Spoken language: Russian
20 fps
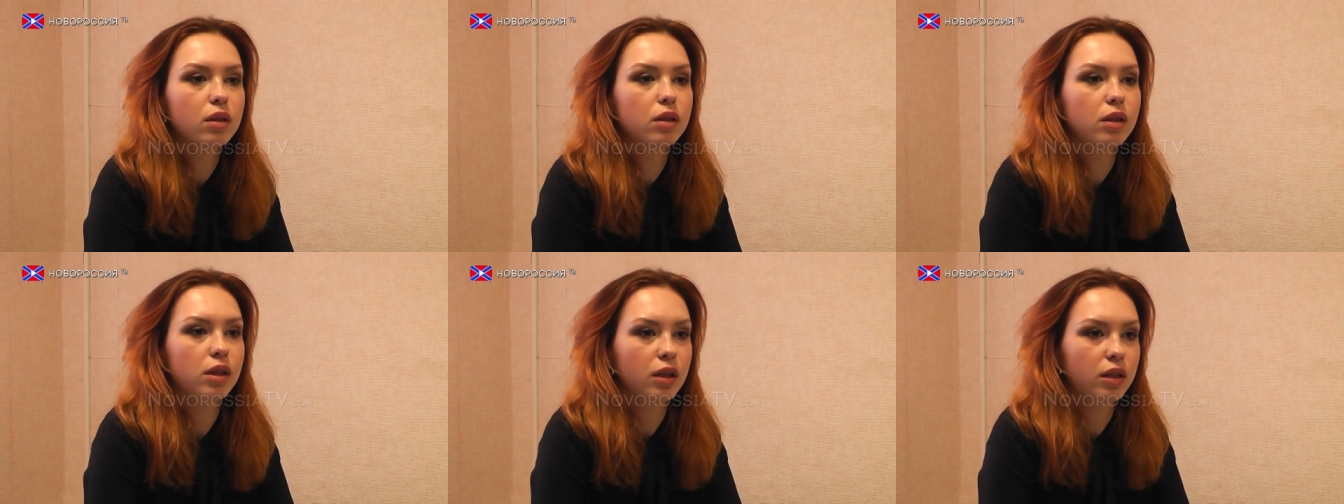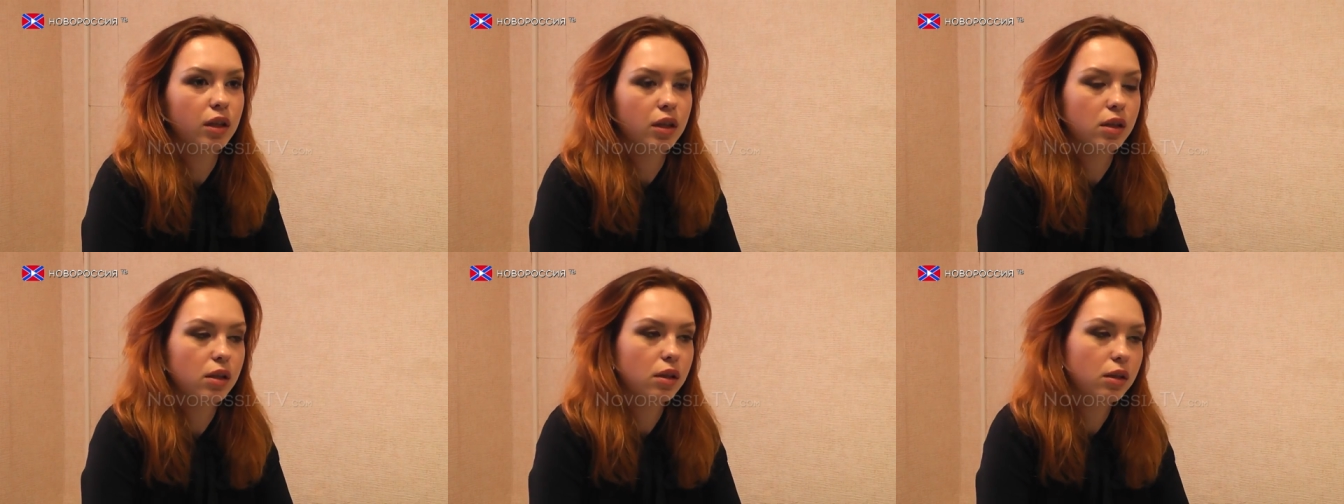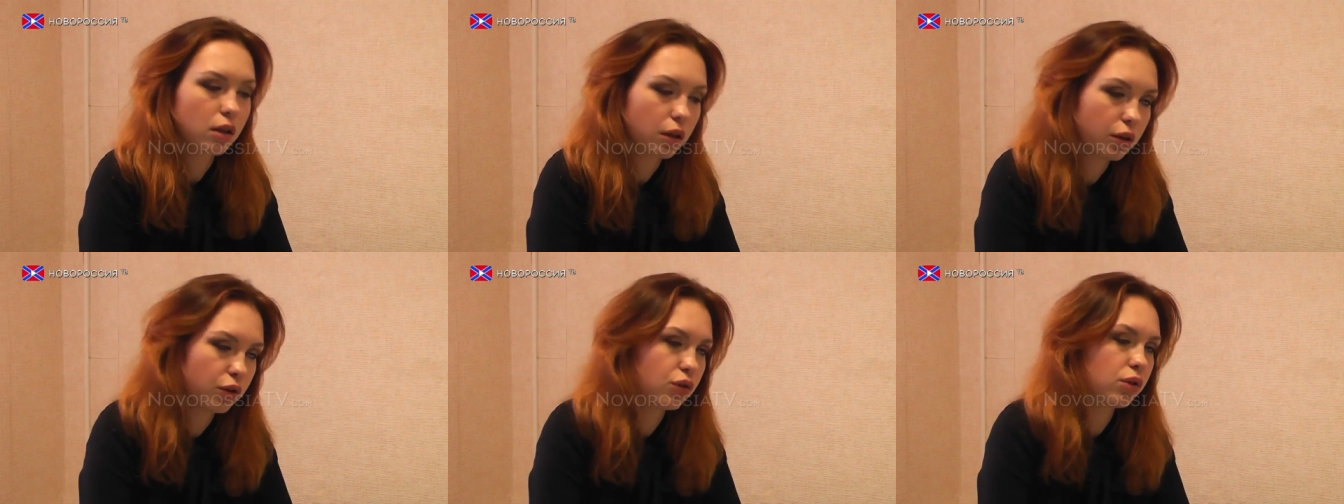Центра
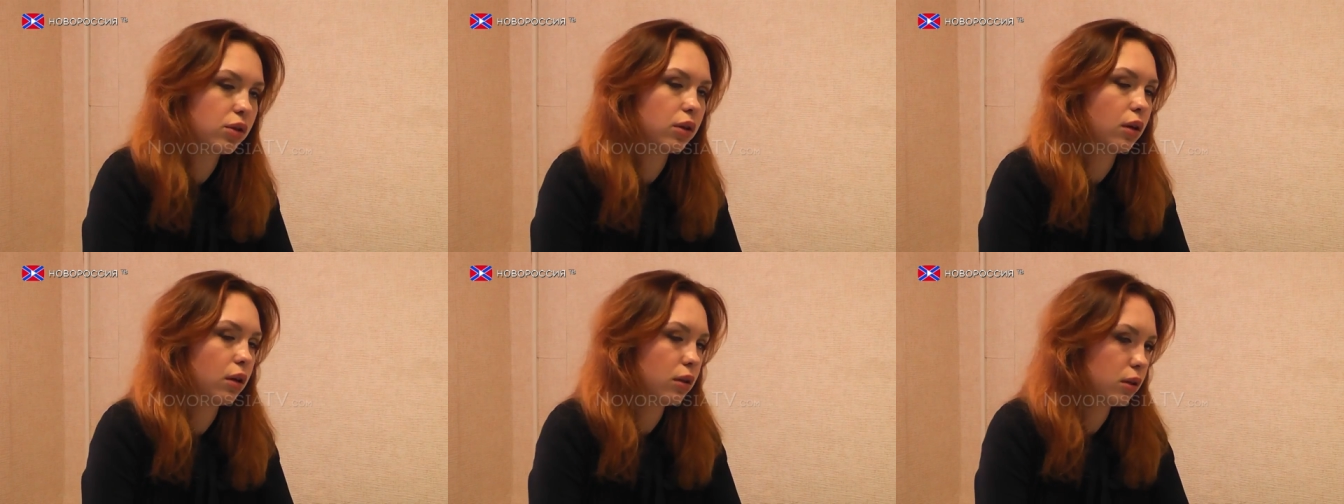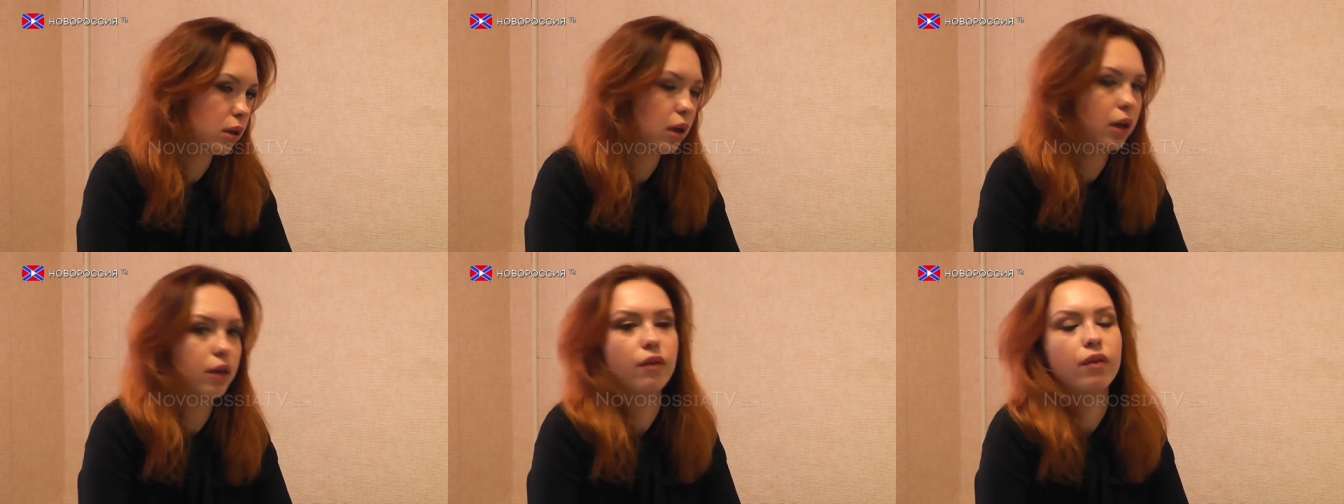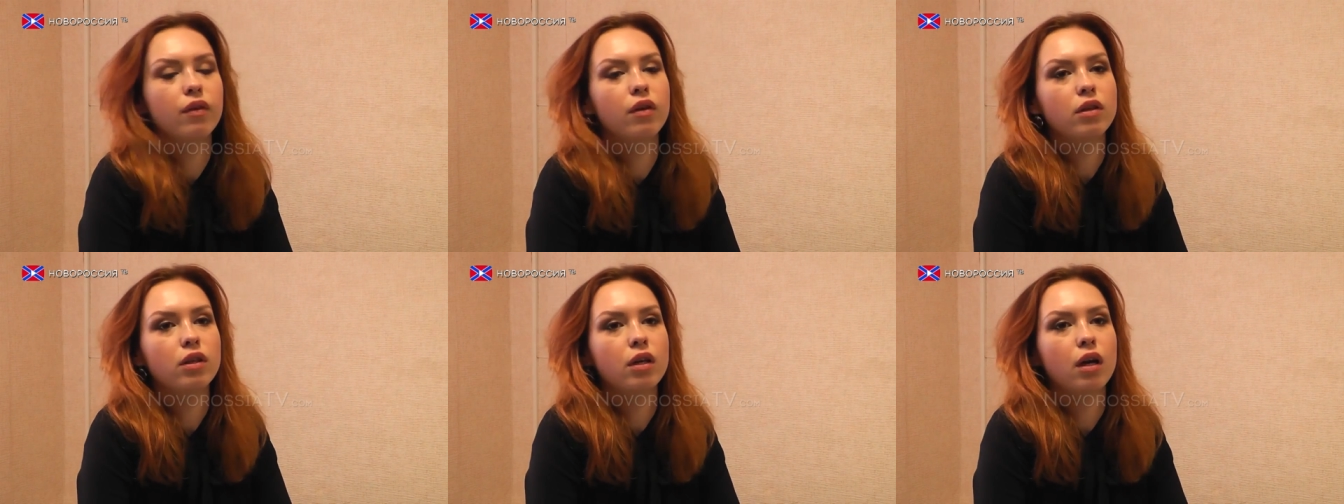социологических
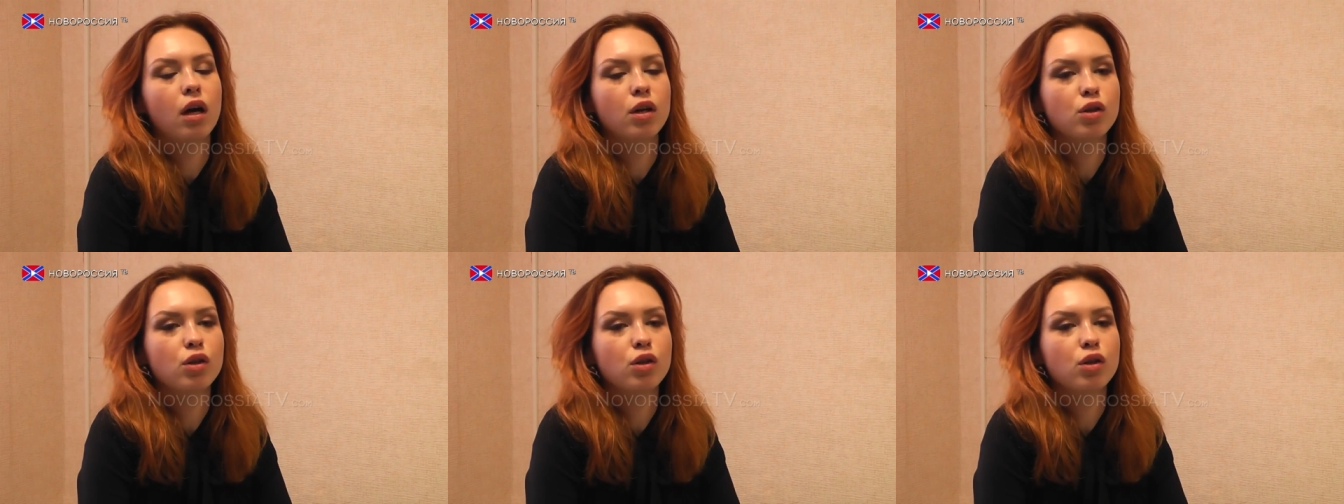исследований